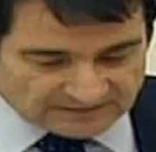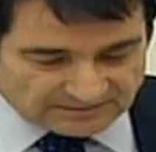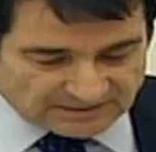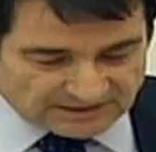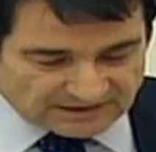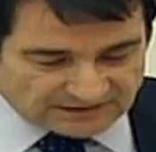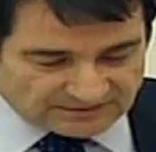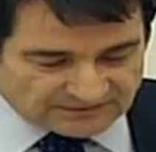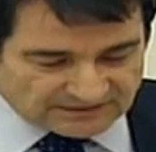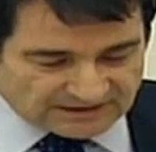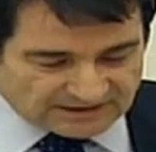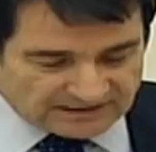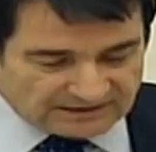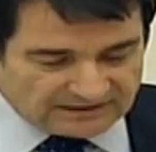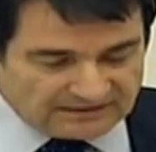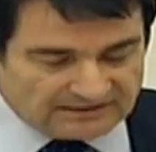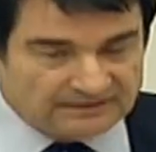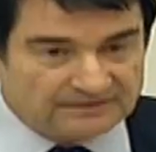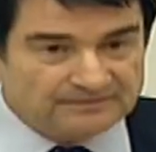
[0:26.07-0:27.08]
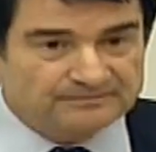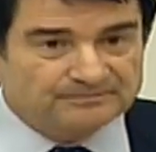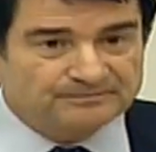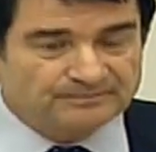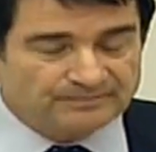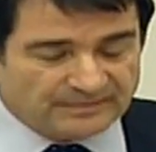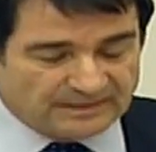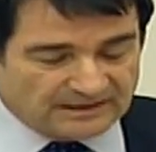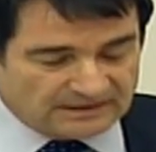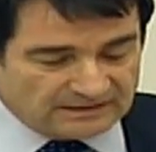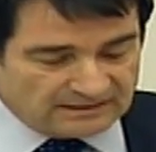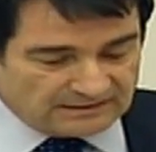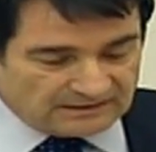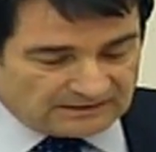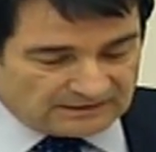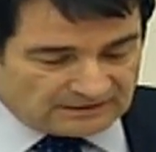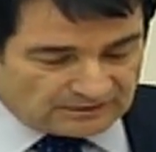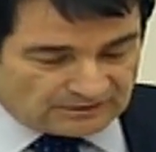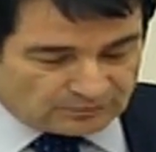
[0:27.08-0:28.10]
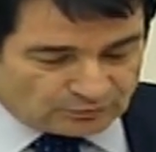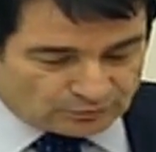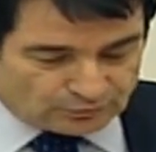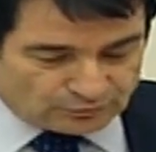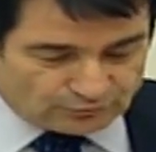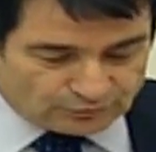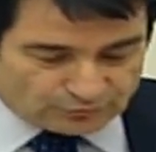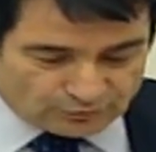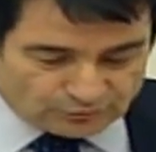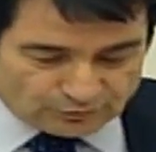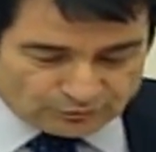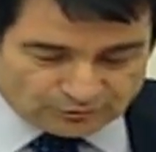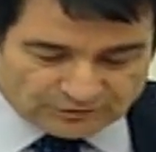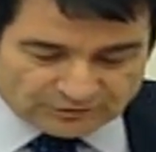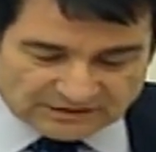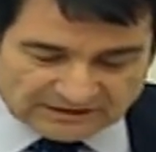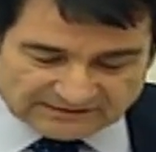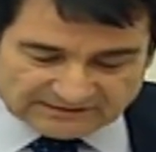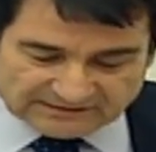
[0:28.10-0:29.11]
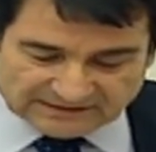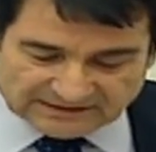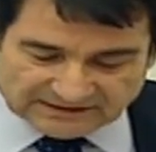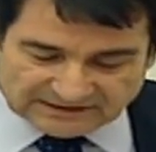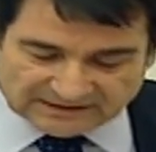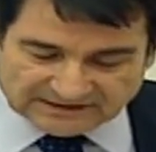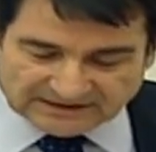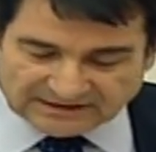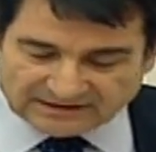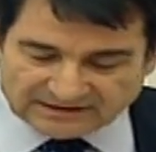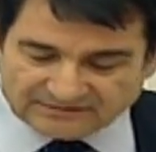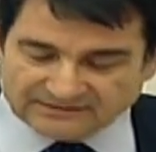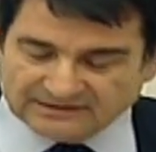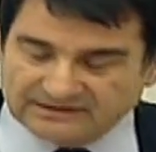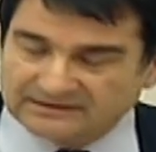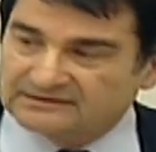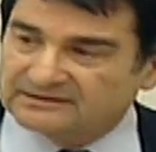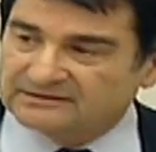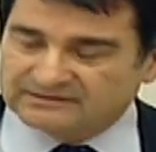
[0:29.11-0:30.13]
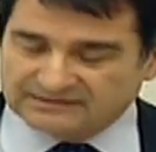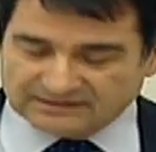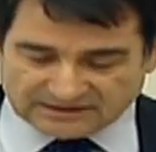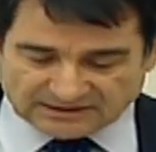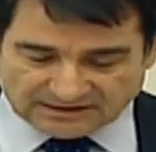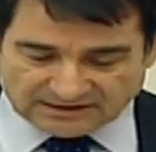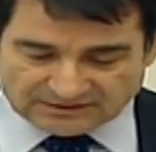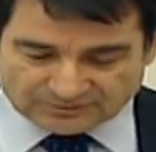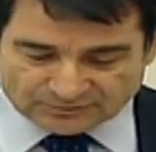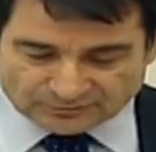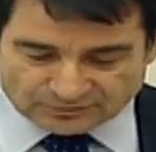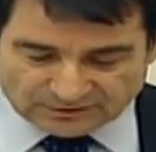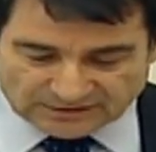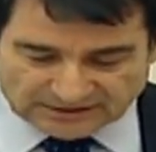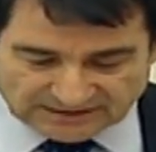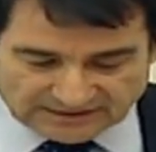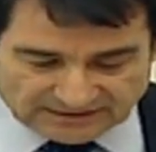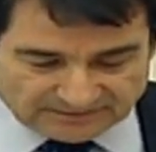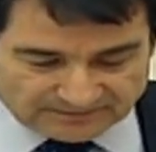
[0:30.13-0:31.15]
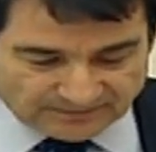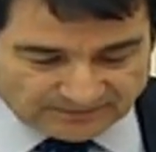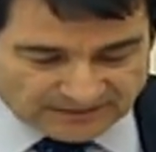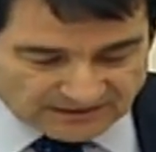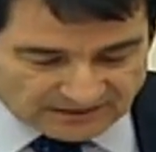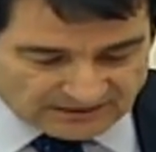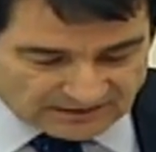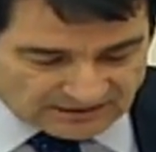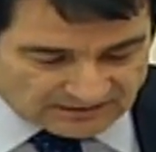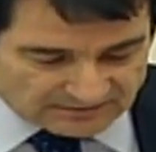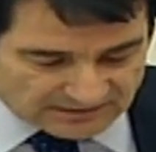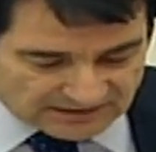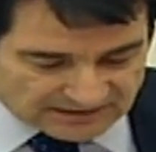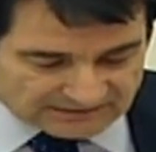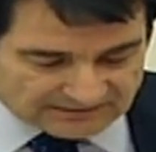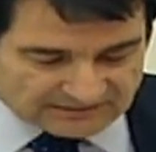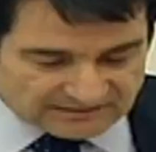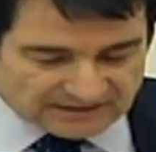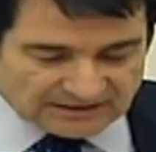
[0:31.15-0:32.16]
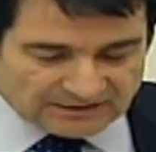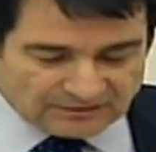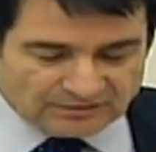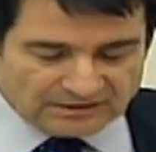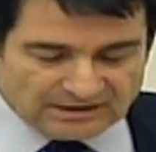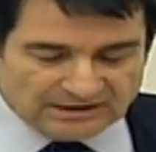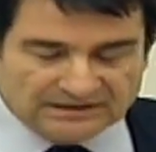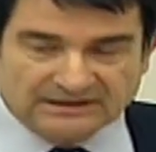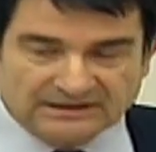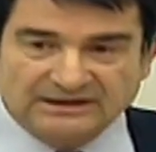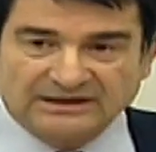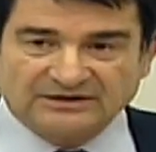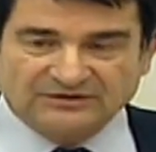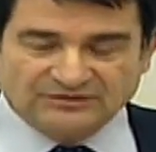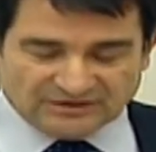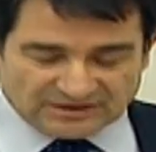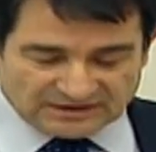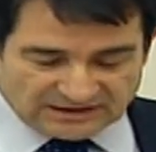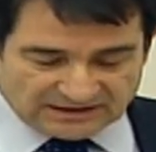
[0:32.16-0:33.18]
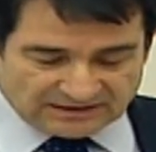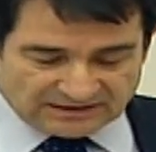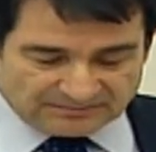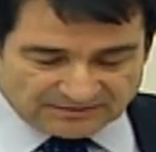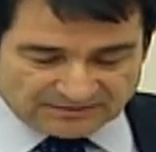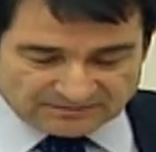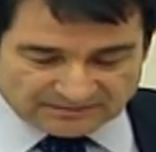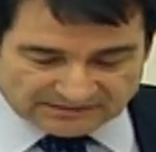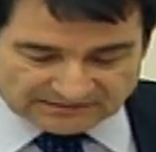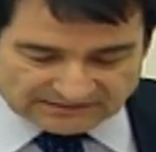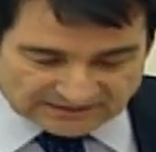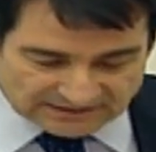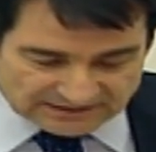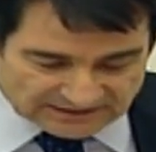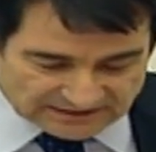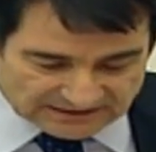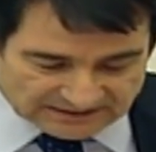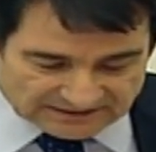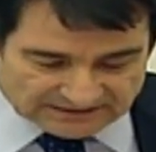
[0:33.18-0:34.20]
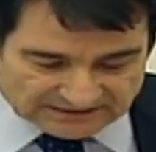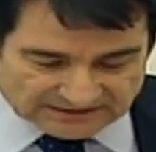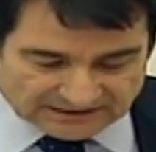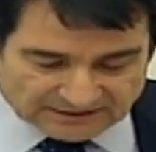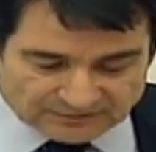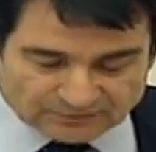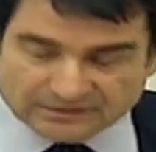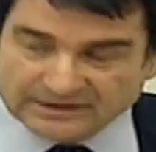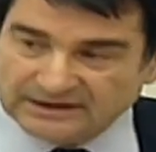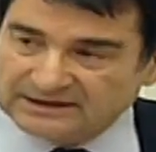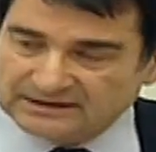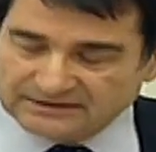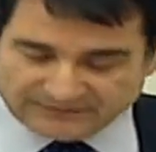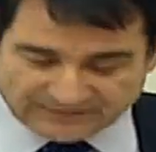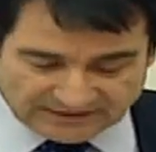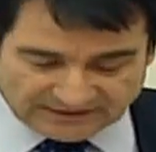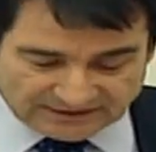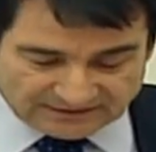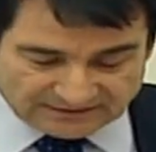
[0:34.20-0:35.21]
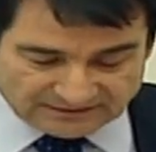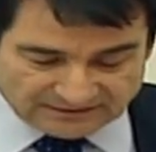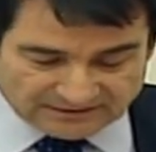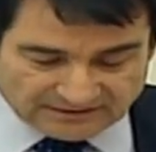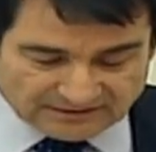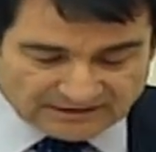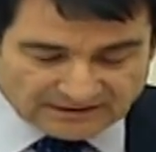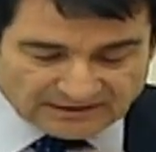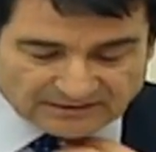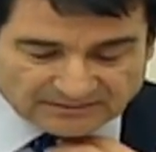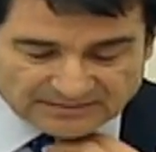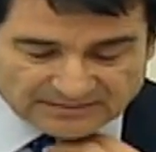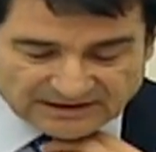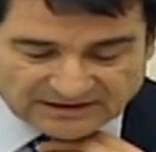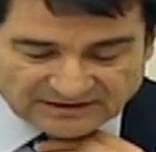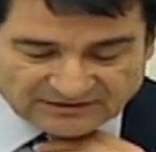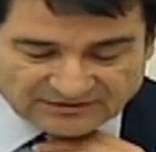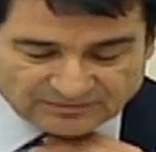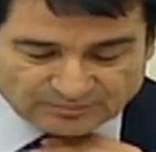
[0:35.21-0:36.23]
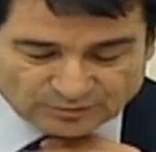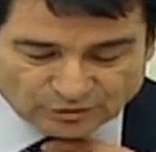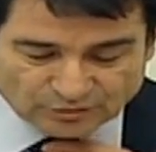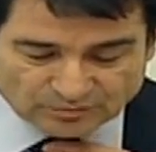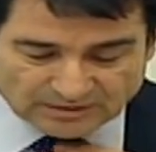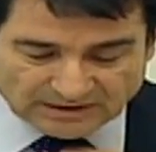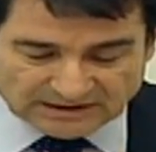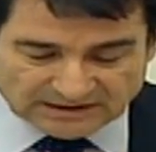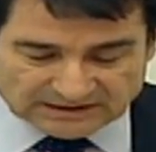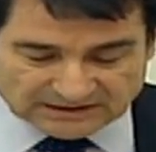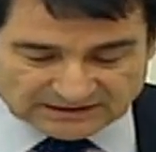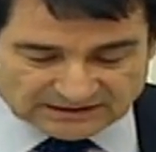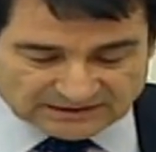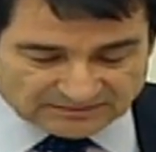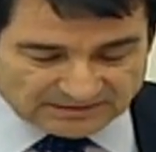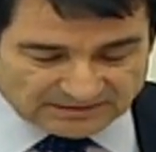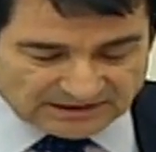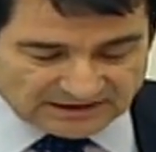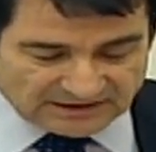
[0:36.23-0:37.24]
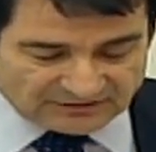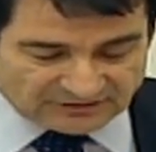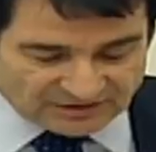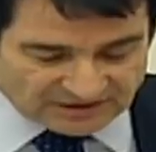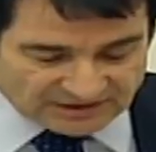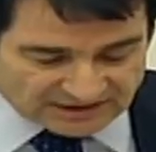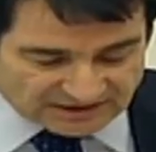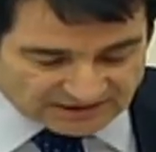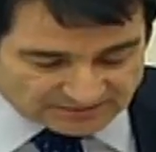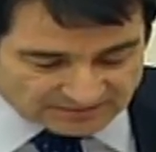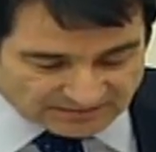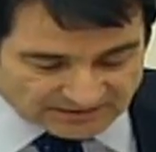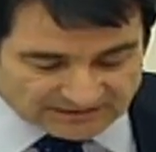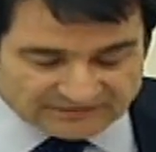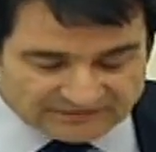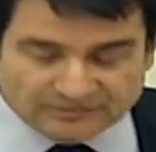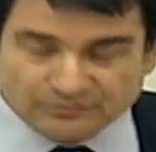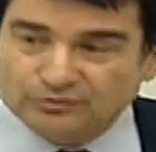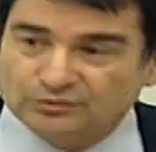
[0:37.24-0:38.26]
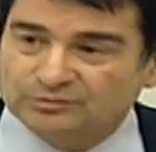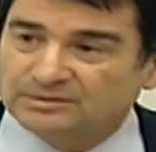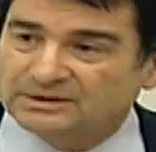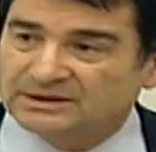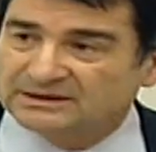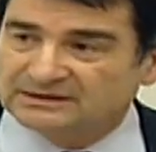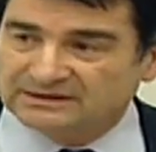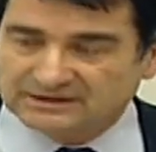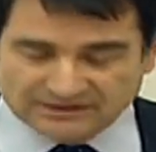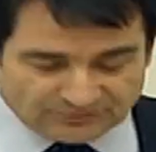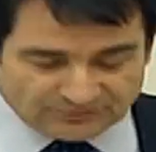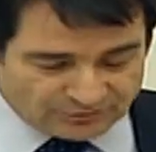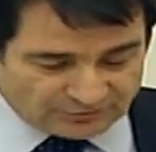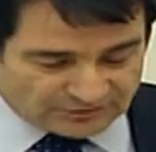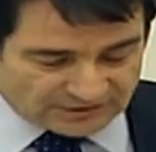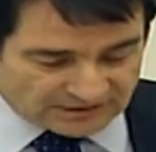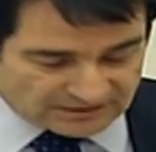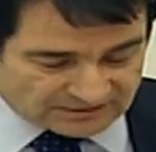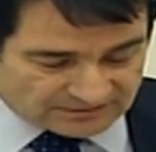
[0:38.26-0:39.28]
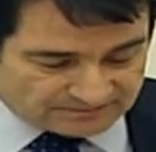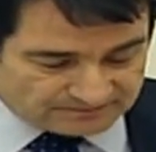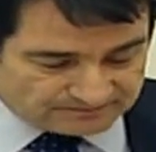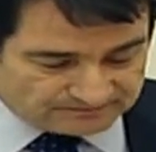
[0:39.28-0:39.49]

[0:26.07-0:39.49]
Milletvekilleri, 39 sıra sayılı gelir vergisi kanunu ile bazı kanunlarda değişiklik yapılmasına dair kanun teklifinin birinci bölümü hakkında Milliyetçi Hareket Partisi grubu adına söz aldım.